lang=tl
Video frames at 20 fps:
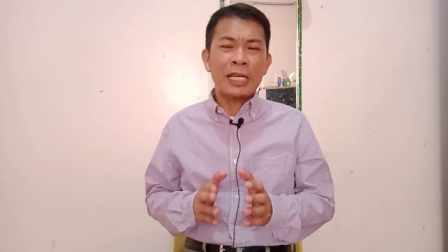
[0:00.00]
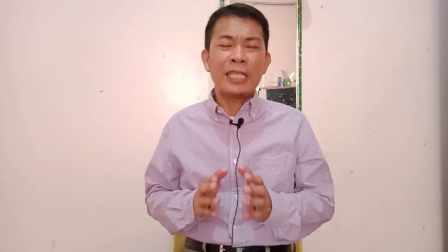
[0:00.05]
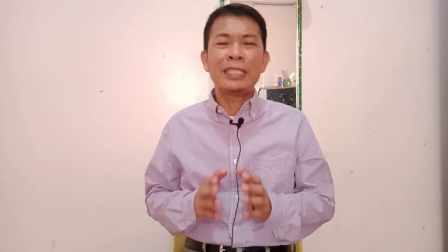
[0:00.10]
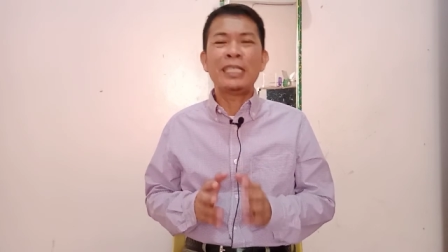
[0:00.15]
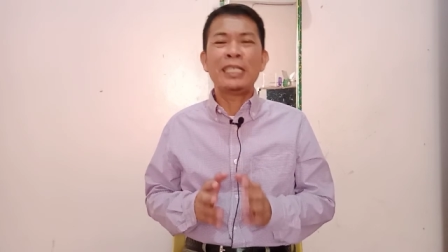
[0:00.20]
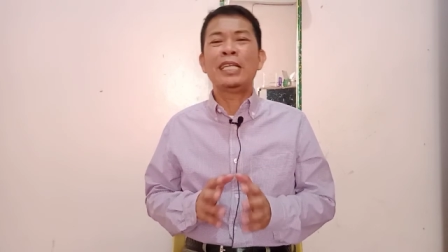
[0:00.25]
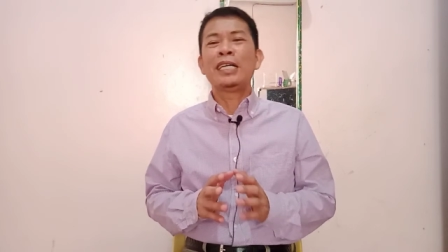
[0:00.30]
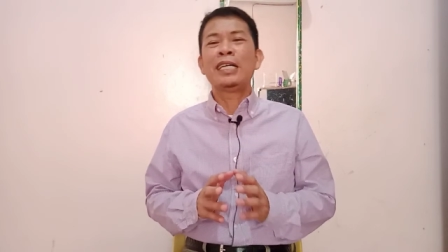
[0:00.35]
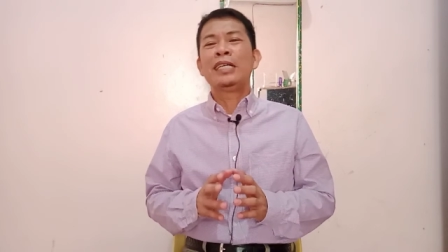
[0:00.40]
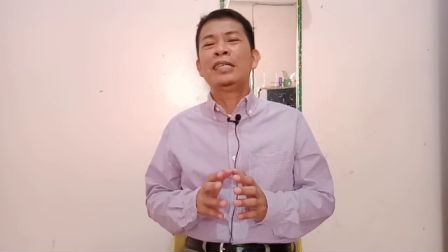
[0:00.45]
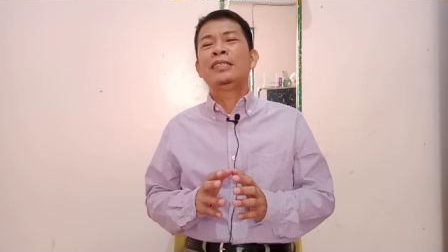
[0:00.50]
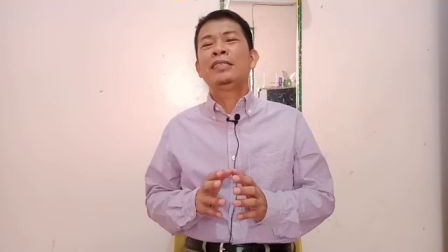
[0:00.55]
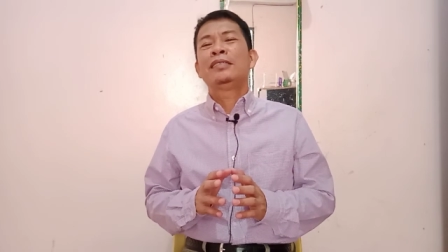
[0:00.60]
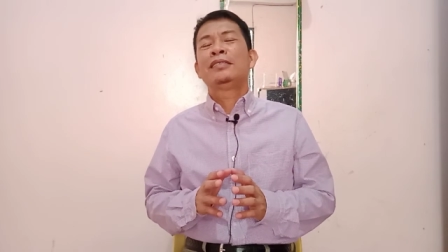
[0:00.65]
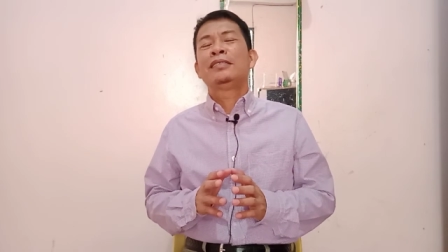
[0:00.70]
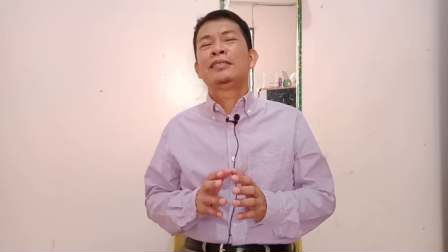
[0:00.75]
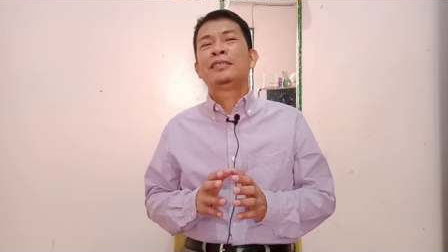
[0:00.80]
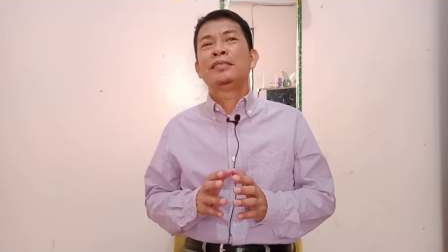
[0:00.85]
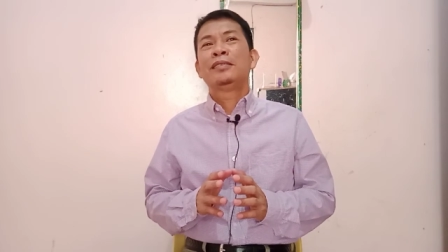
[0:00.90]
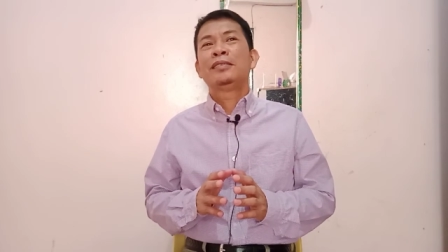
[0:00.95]
sa kanilang
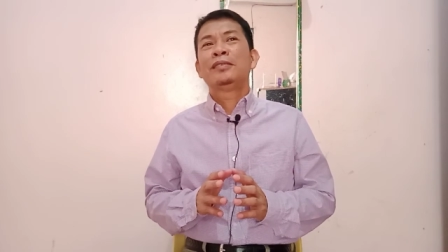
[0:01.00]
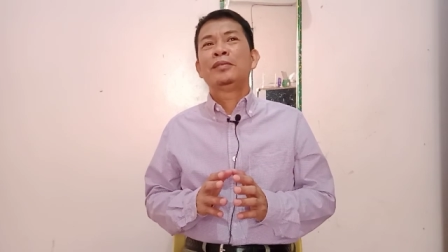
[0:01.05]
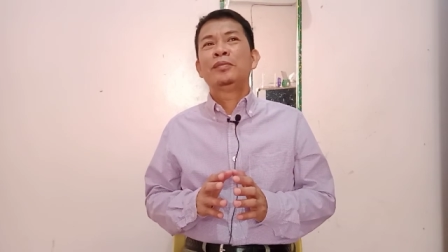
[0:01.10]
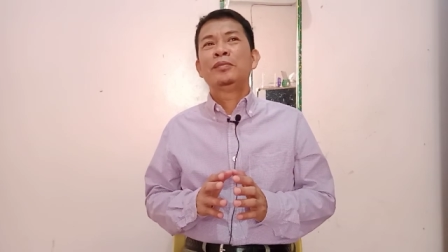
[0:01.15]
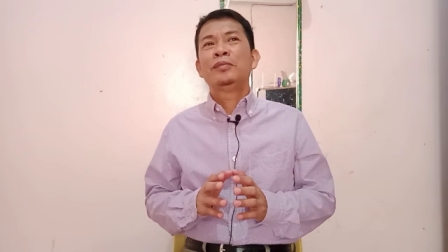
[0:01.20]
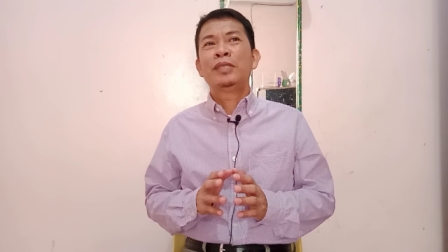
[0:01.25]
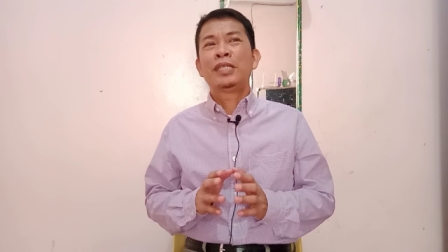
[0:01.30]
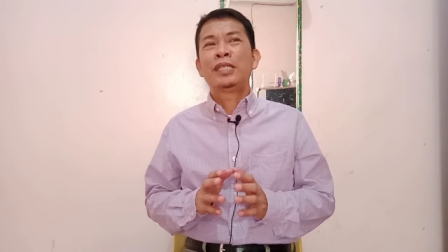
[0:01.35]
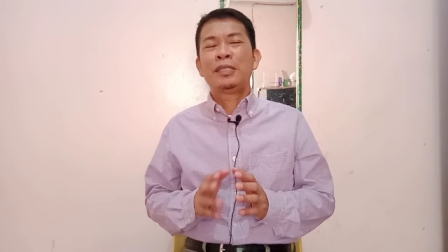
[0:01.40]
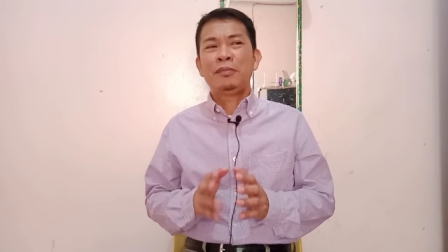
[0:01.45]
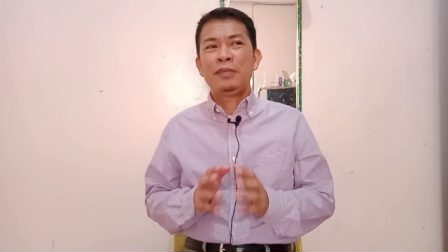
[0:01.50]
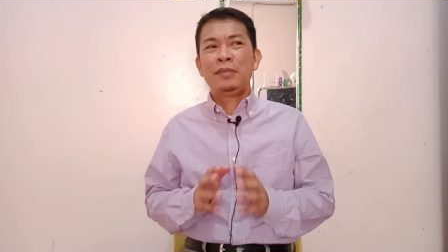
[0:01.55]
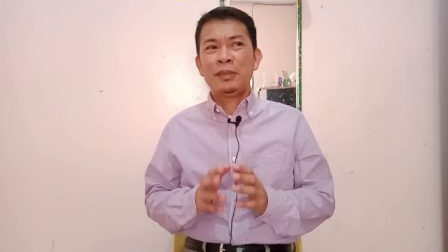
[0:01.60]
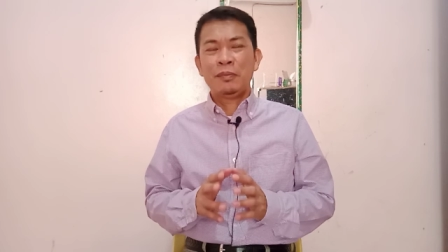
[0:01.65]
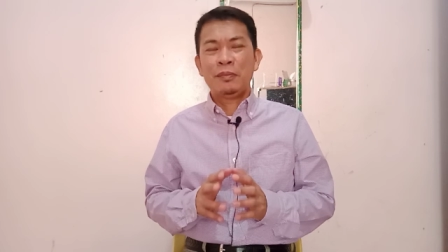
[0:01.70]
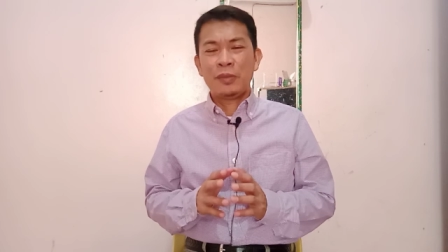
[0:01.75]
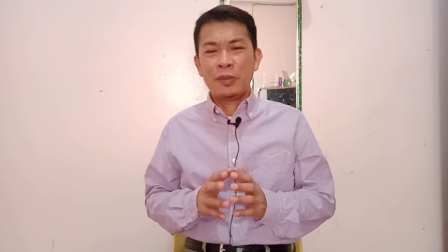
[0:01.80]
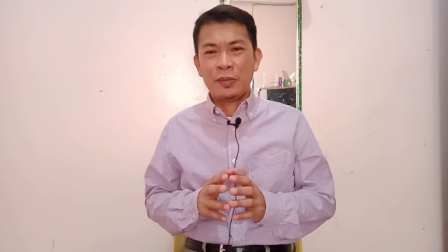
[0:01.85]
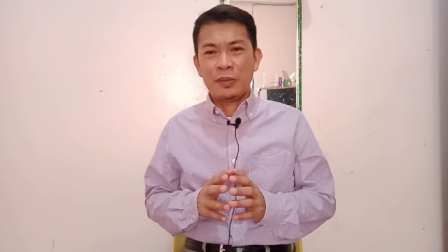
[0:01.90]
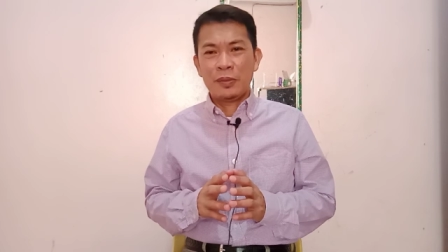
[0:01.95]
mga
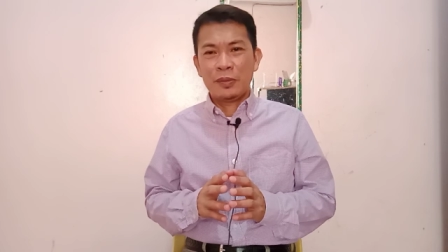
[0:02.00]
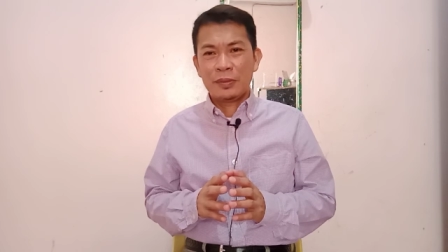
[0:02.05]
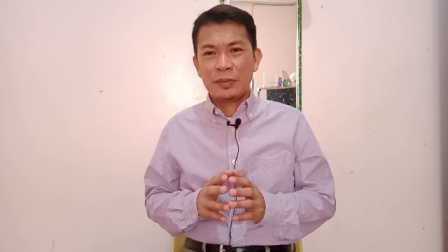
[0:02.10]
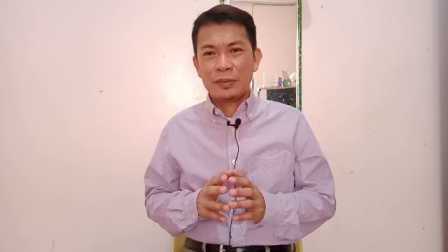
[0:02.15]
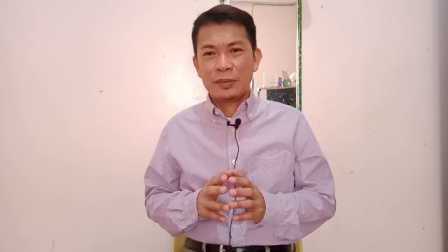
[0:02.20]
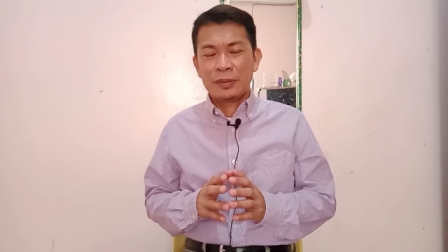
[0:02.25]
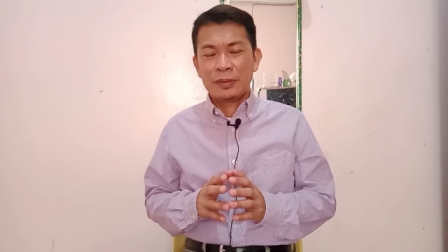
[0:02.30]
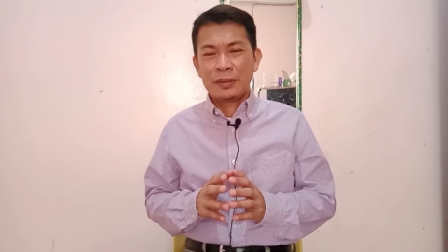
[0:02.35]
miyembro.